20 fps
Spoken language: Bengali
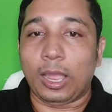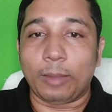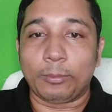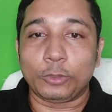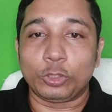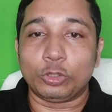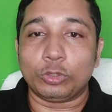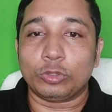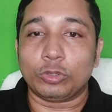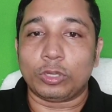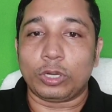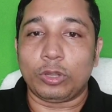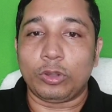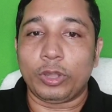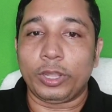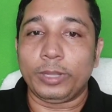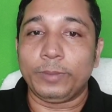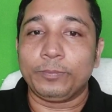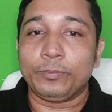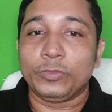আবেদন করা
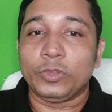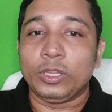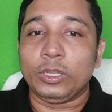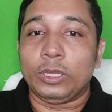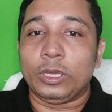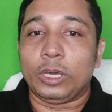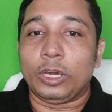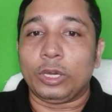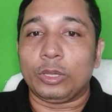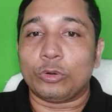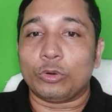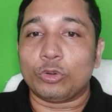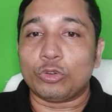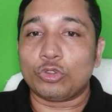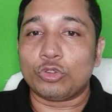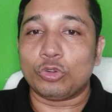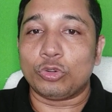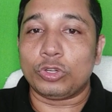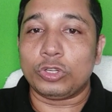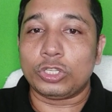হয়
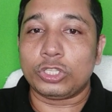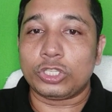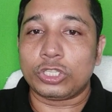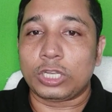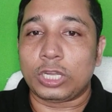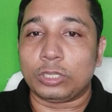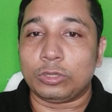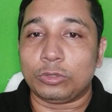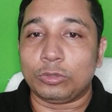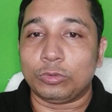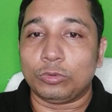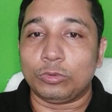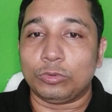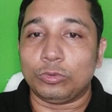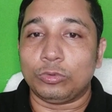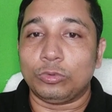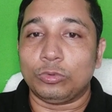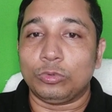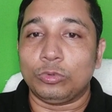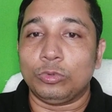রোশনের সাথ
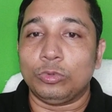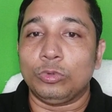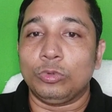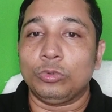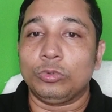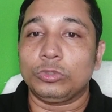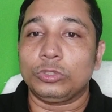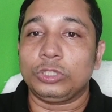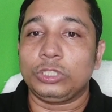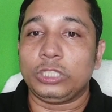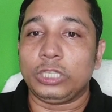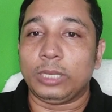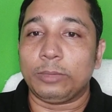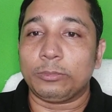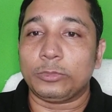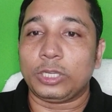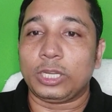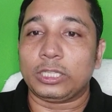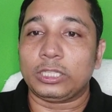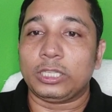ও
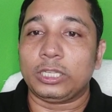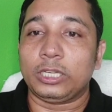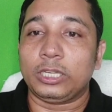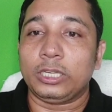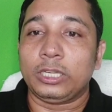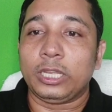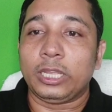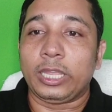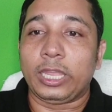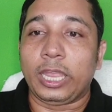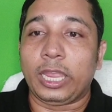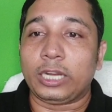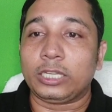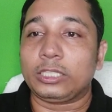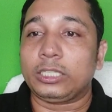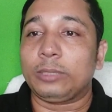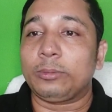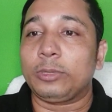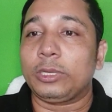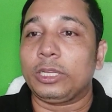জিএম কাদের এক
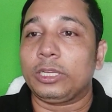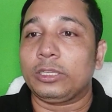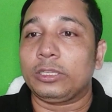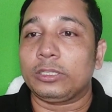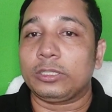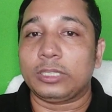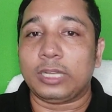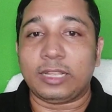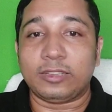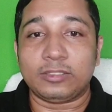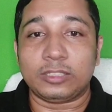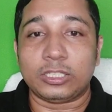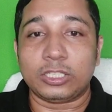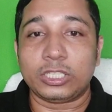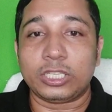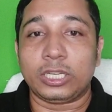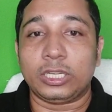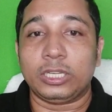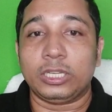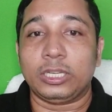টেবিলে নাস্তা
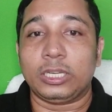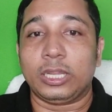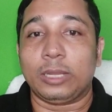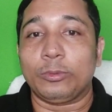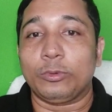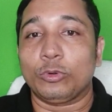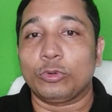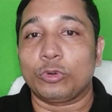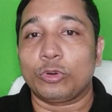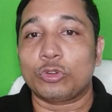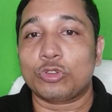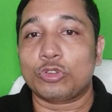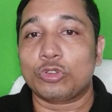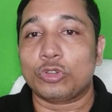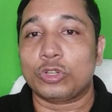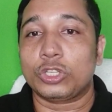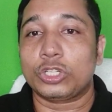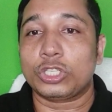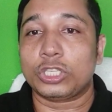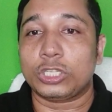সারলেন এবং
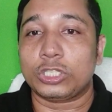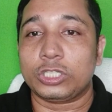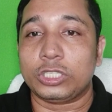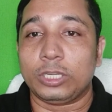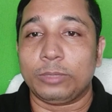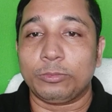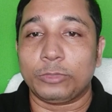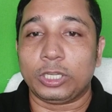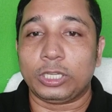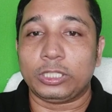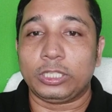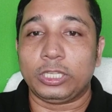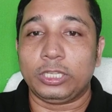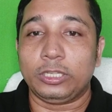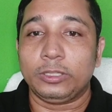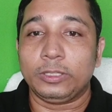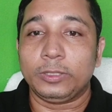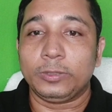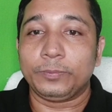রসুনেশ্বর জেম কাদের